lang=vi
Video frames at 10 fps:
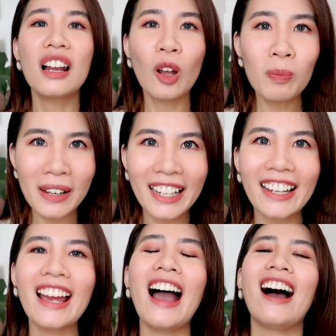lông
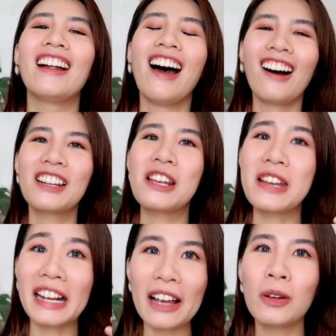mi ở đó, thì
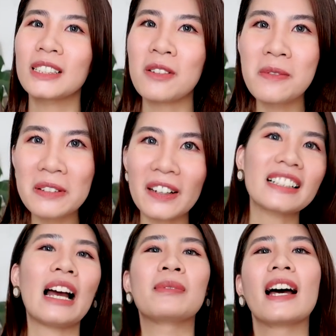đến ngày hôm sau thì mình
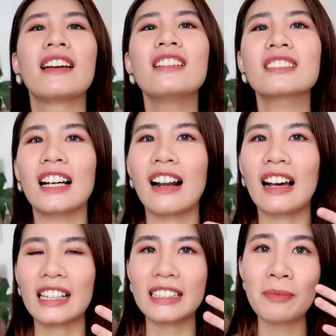vẫn cảm thấy được rằng là
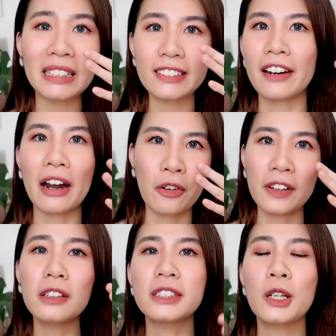cái mascara nó
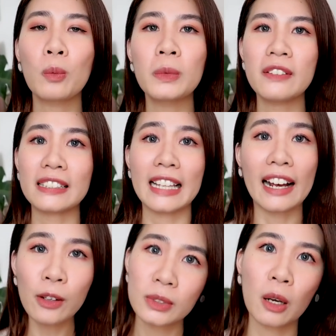vẫn ở trên lông mi, và sáng
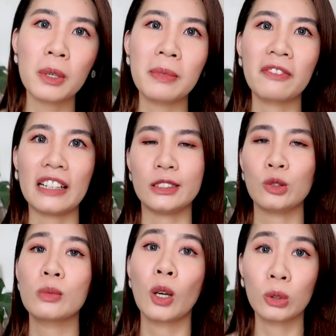ngày hôm sau mình phải sử
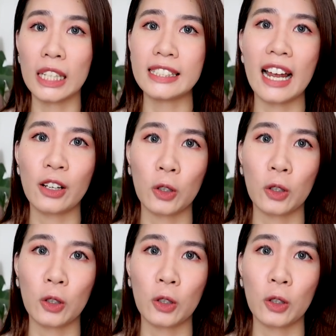dụng dầu tẩy trang để